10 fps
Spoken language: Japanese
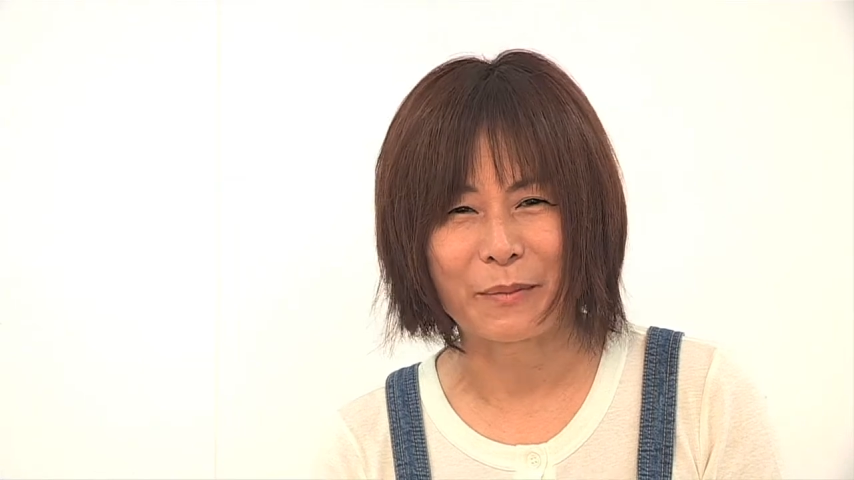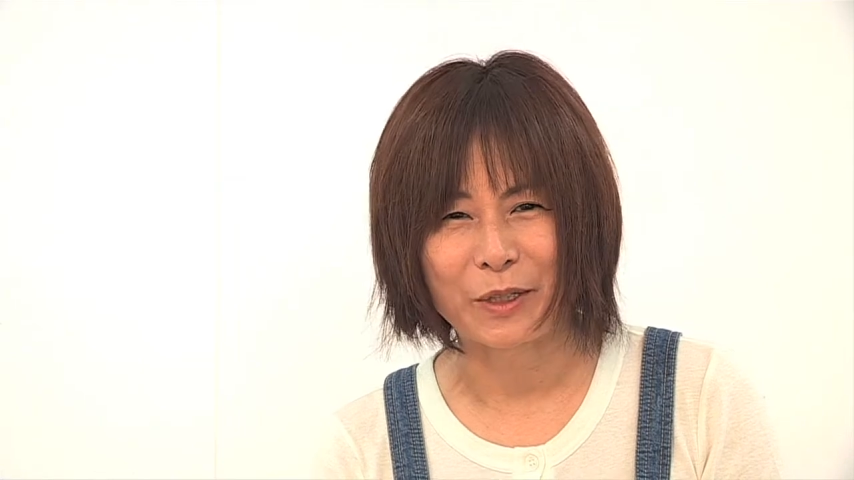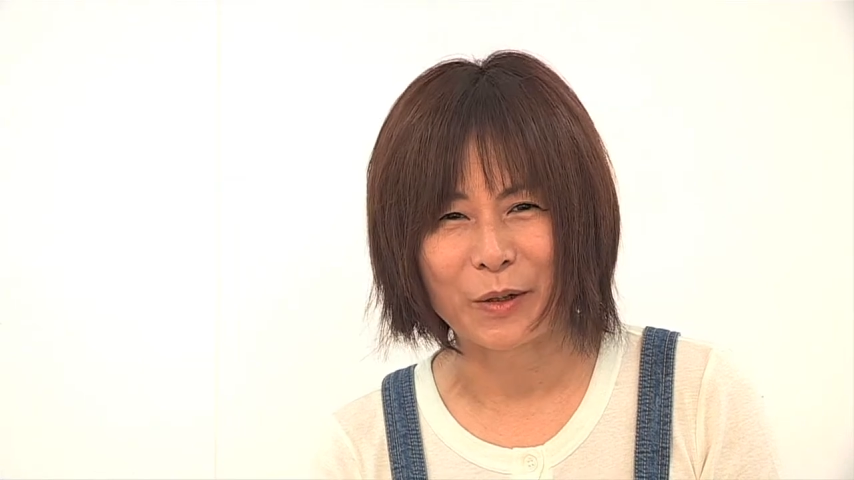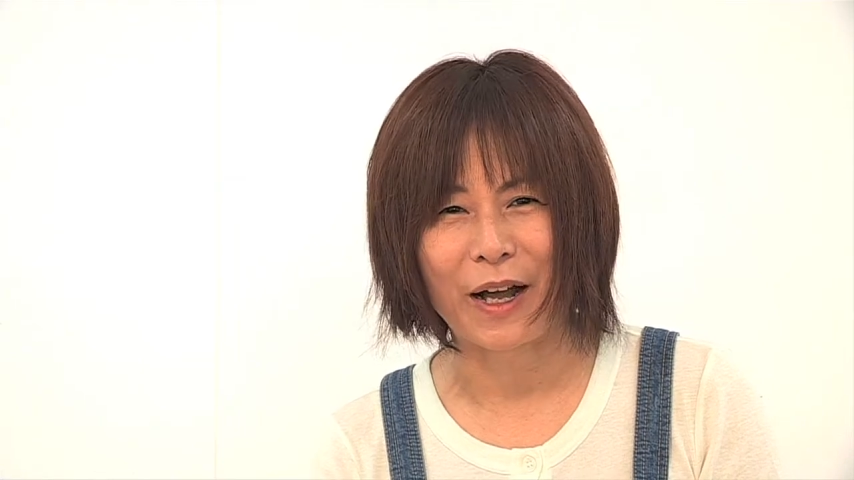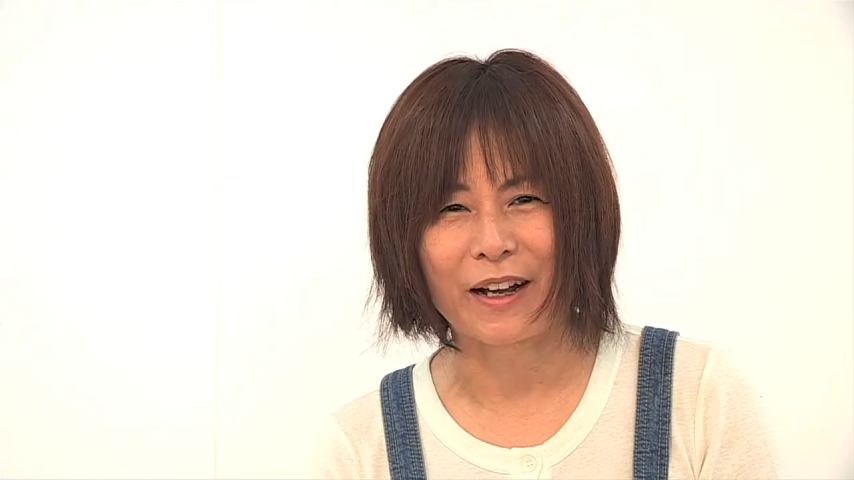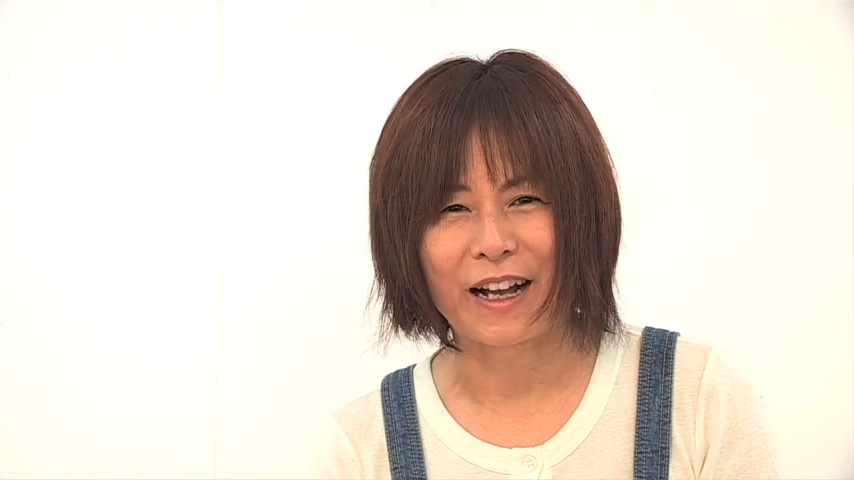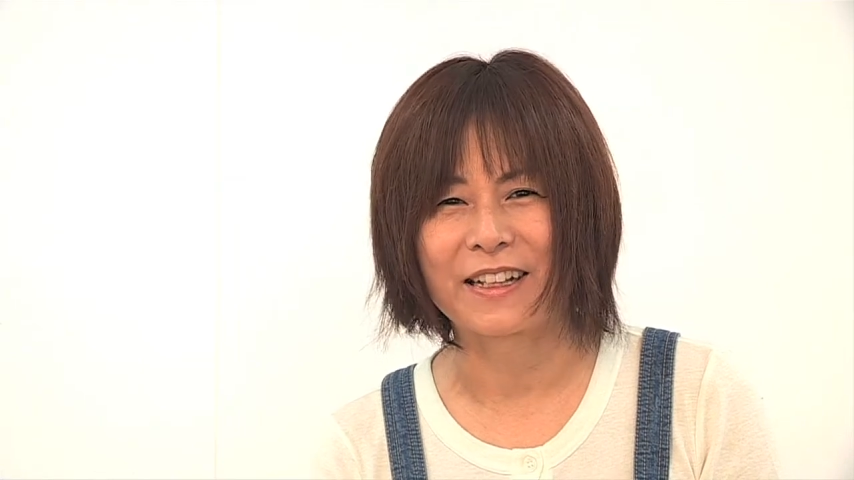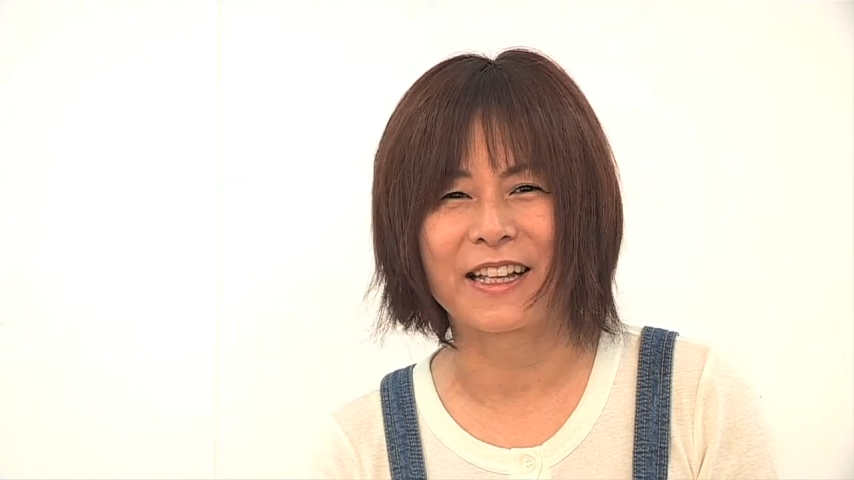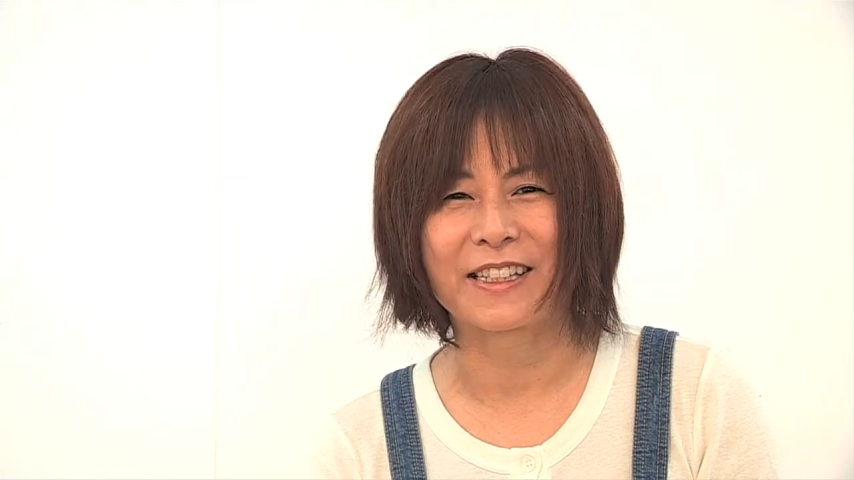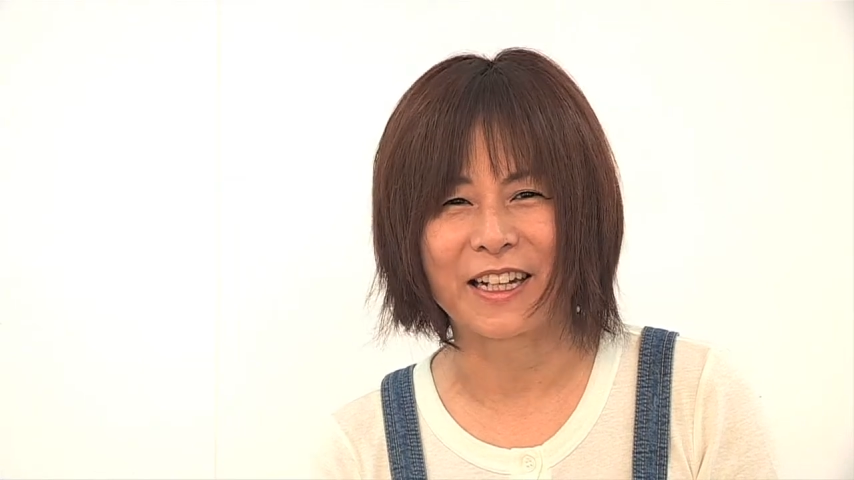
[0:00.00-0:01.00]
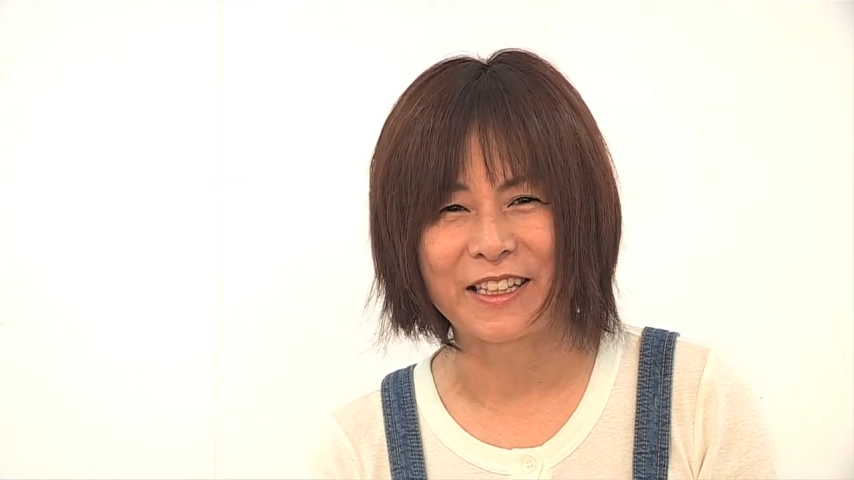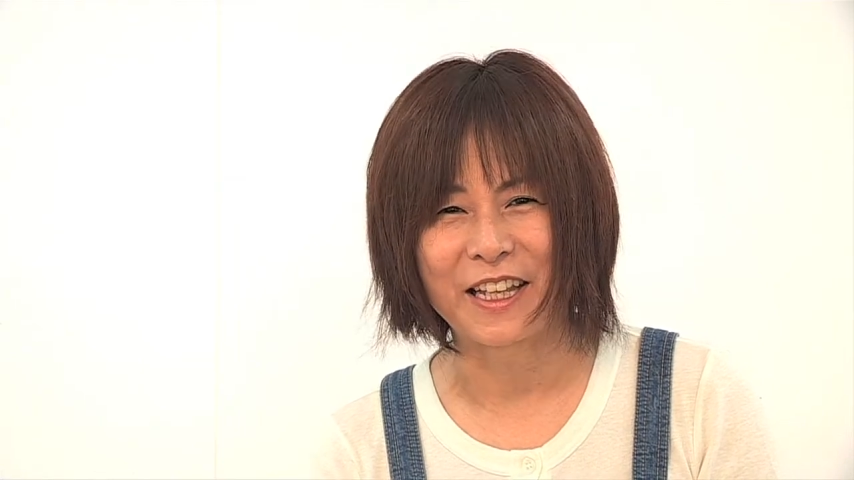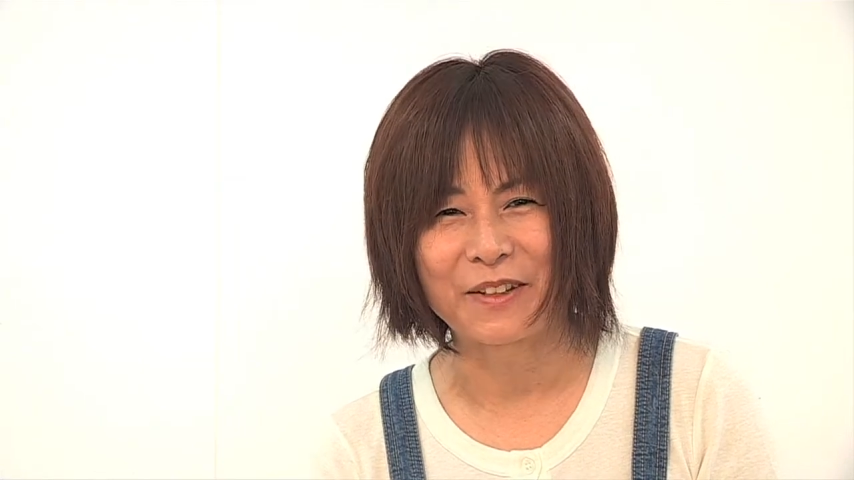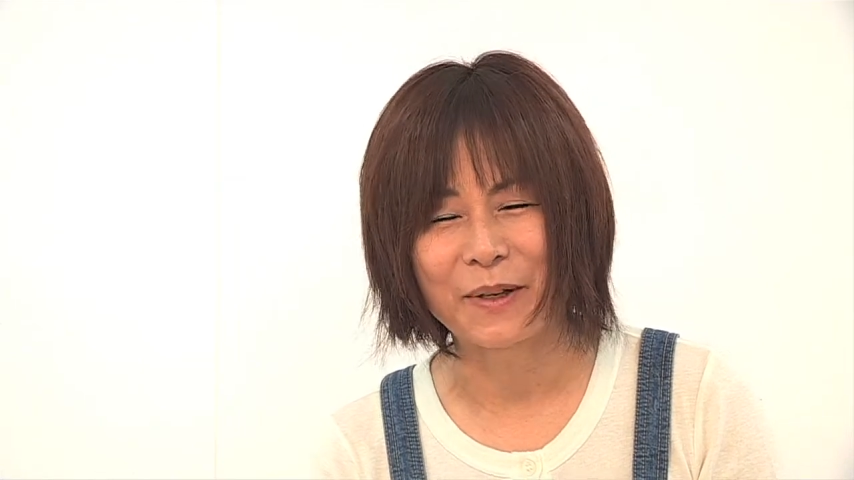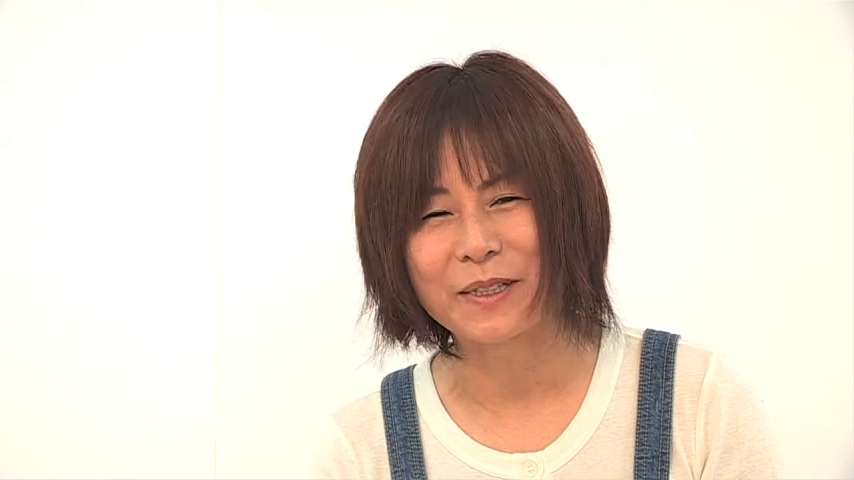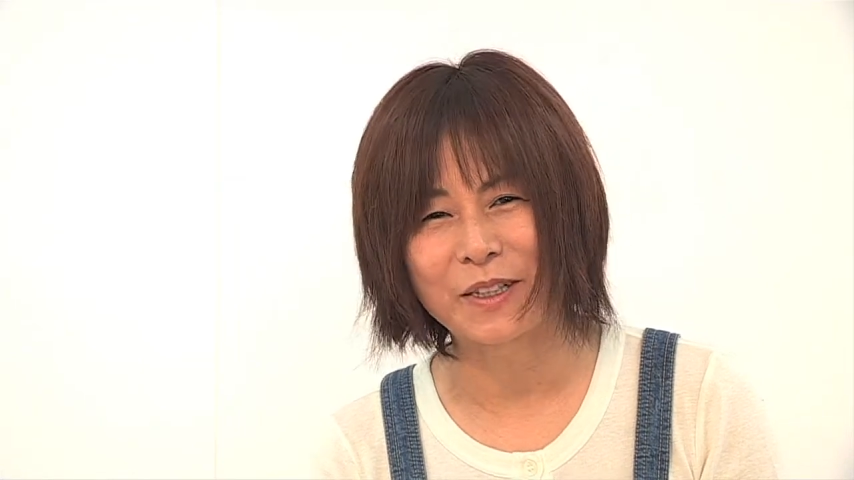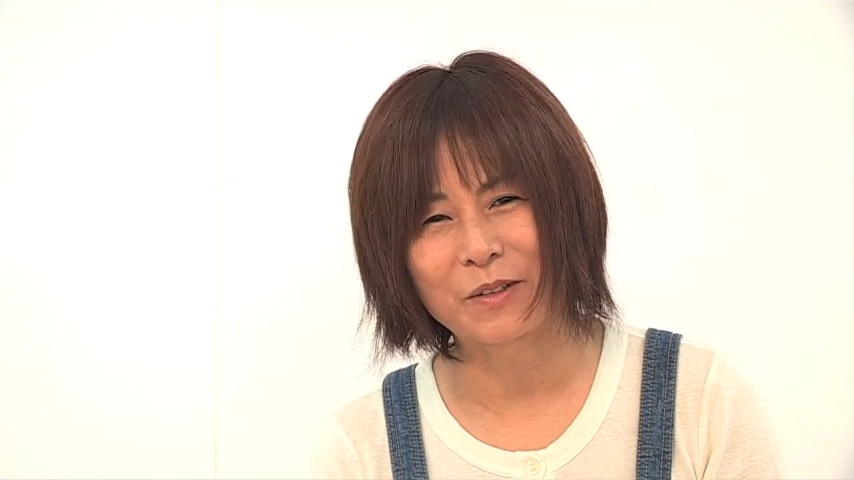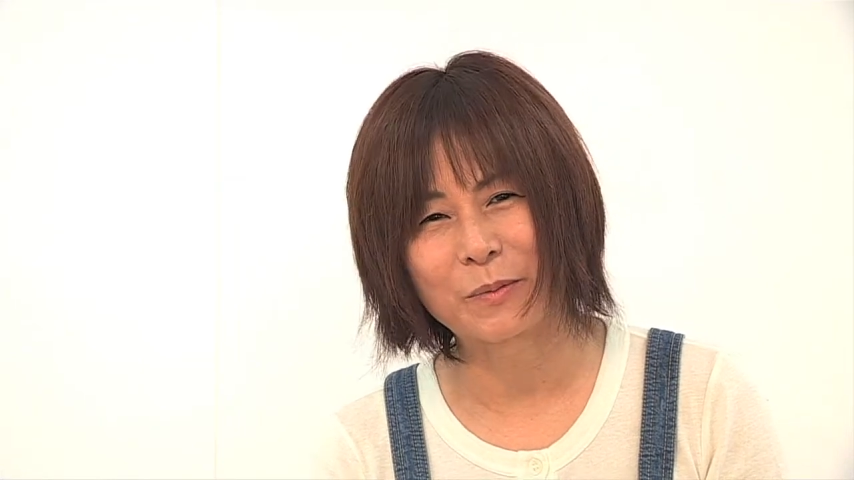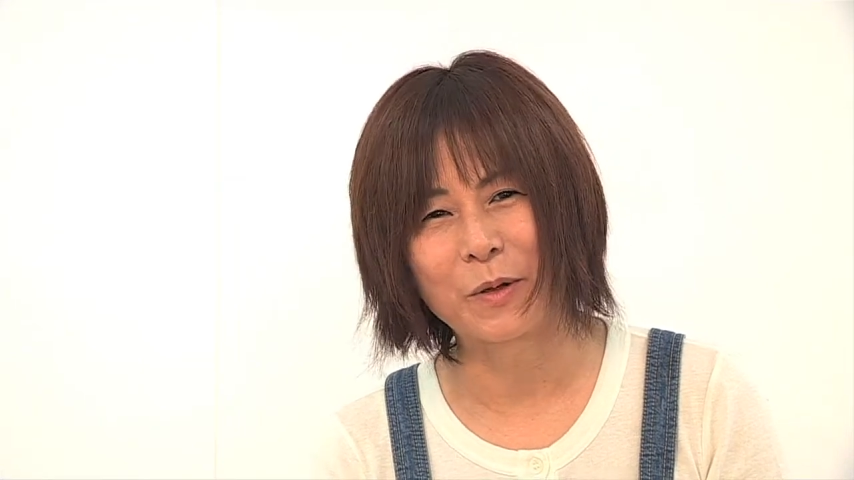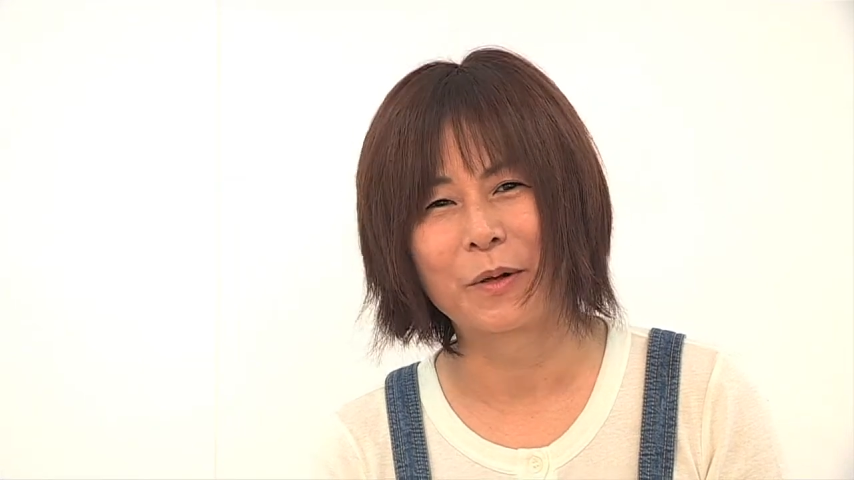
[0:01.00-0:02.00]
ミットが開催されていますけ
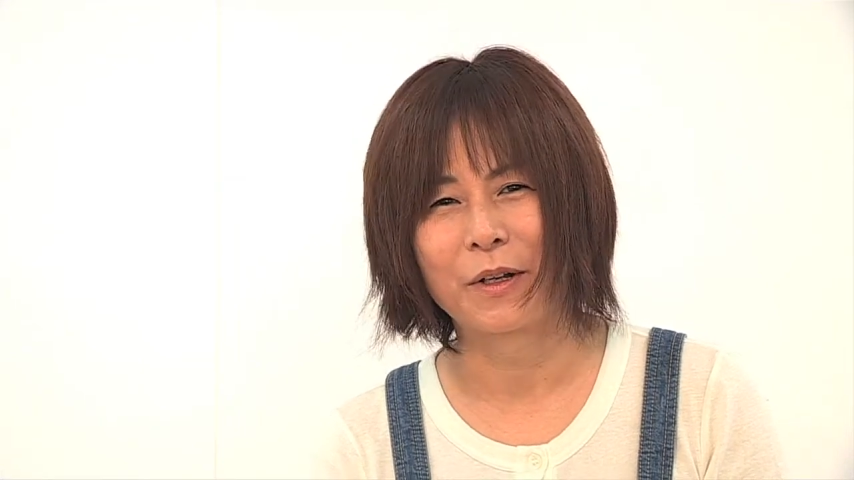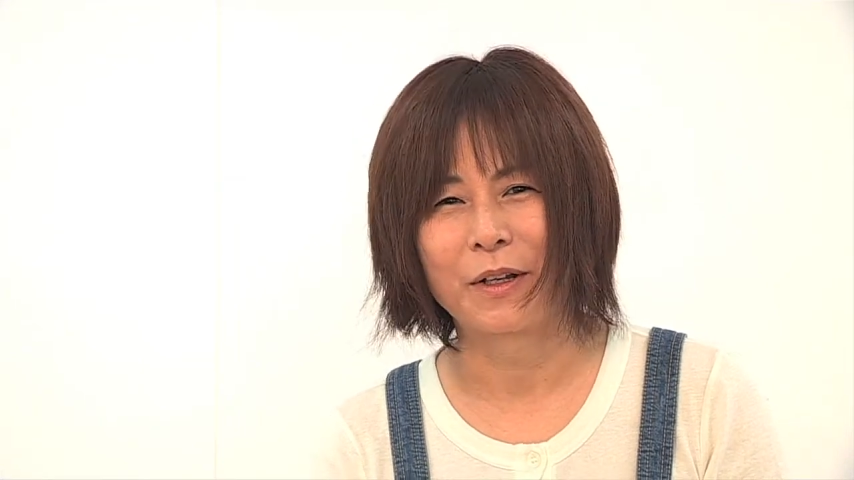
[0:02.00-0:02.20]
ども